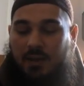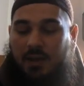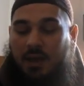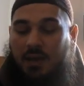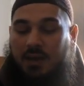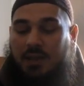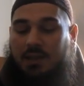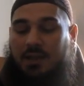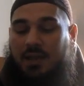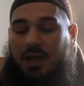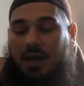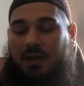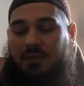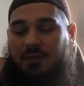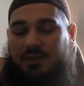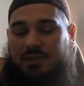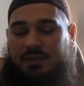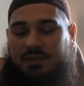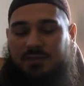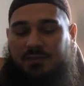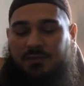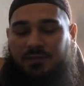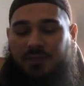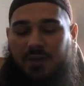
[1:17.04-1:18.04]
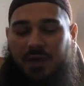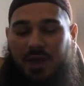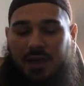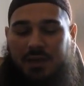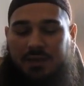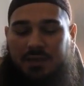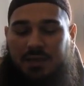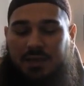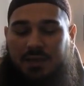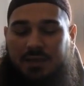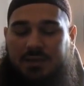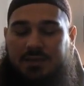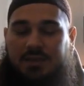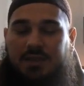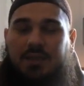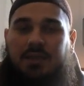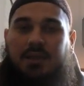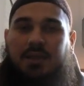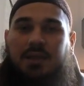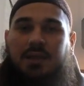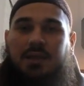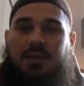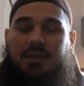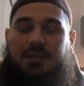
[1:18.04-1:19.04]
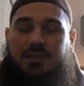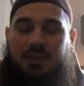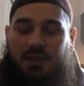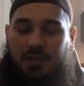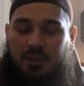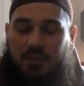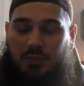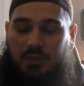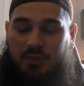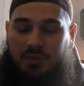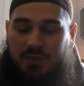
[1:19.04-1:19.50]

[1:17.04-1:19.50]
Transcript: Einer der Anwesenden fragte den Gesandten alaihi salatu